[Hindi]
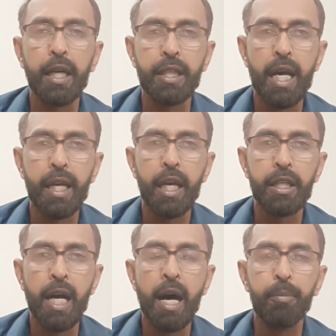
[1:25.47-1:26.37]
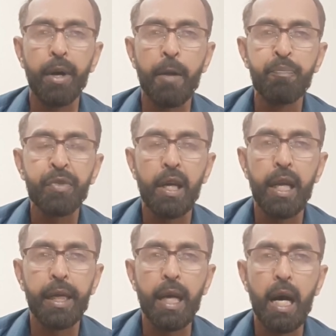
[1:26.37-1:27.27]
आ जाएंगे यहाँ पर
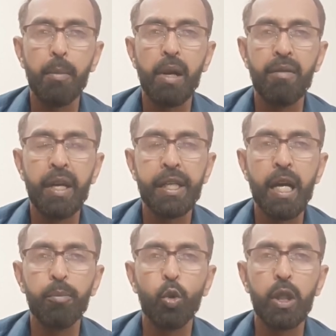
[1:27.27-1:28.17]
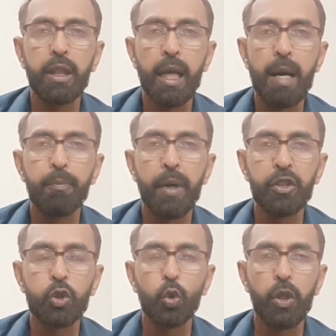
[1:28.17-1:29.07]
लेकिन अब लवनिया बुरी तरह
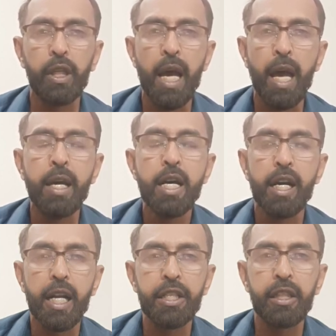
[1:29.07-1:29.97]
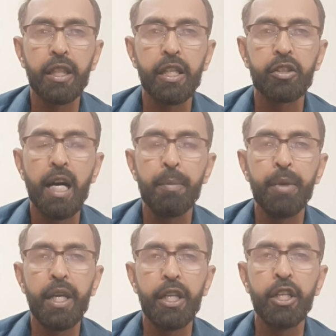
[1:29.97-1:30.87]
फंस चुकी है रजत के साथ
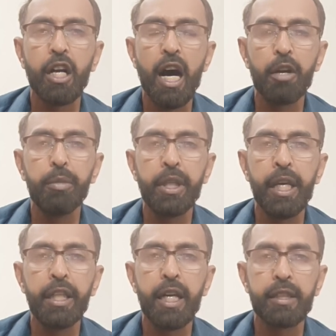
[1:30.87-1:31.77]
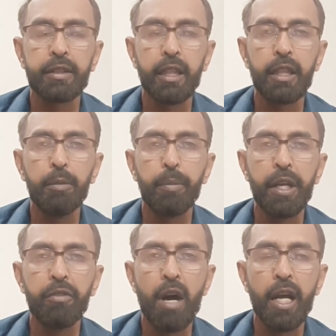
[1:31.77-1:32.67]
सामने इनकार भी नहीं कर सकती
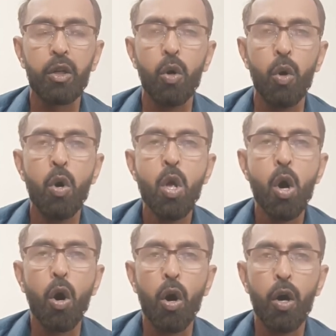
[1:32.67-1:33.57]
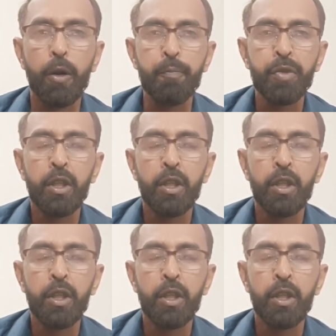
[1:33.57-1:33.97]
परिवार को और